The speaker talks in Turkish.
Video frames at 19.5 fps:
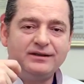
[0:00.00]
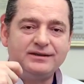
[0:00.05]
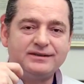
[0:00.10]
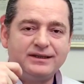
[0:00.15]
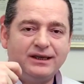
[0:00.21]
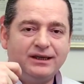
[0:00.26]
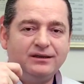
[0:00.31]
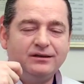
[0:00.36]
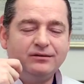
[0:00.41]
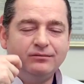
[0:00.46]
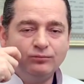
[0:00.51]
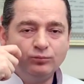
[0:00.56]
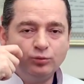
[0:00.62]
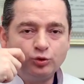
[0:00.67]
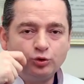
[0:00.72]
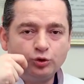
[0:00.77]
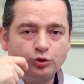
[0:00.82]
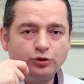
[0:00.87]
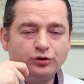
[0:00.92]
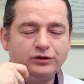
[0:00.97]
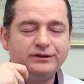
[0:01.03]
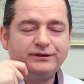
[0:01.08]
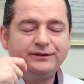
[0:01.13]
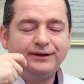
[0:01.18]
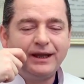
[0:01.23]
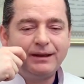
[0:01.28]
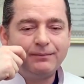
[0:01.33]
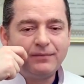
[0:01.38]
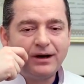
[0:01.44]
ise bunu
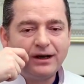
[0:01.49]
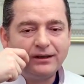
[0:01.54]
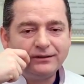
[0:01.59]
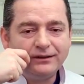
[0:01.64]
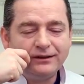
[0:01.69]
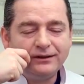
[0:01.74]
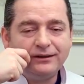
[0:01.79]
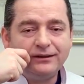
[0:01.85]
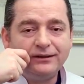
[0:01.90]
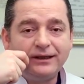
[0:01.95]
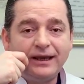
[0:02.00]
direktman e,